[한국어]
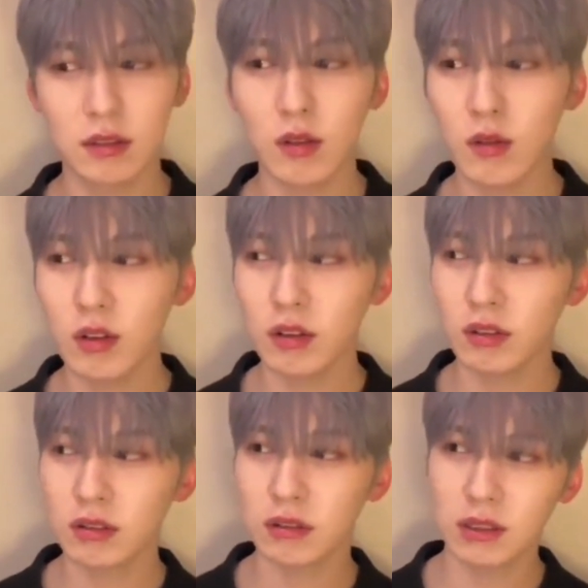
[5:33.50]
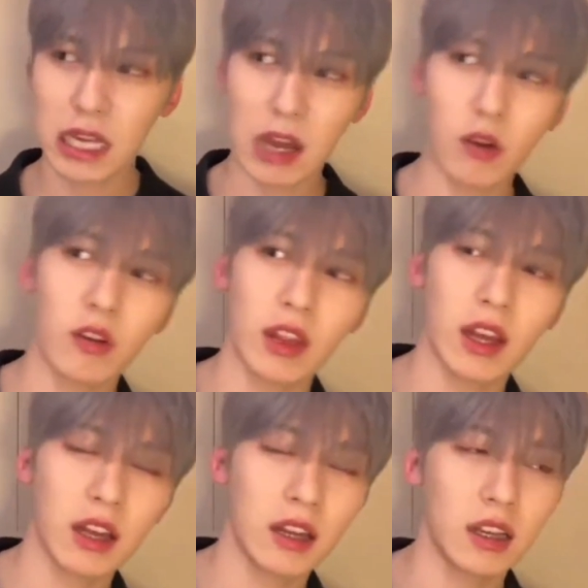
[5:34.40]
서호 형
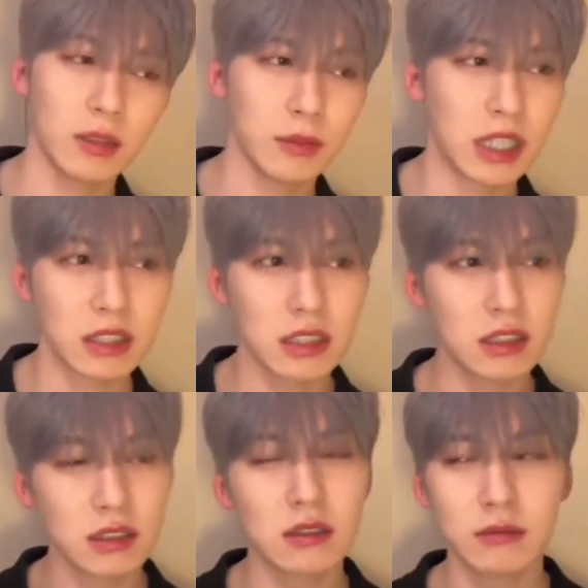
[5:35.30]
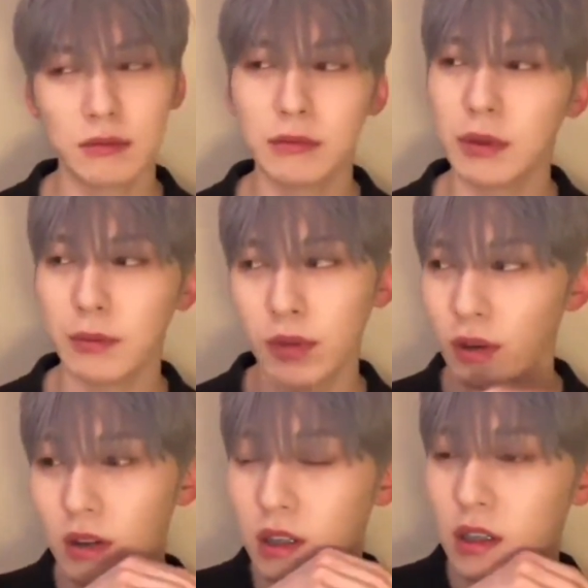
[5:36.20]
자거나 아니면 같이 쓰는
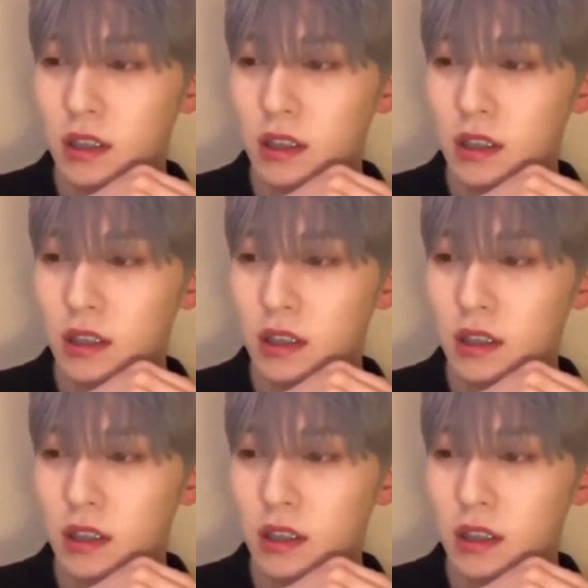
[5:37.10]
멤버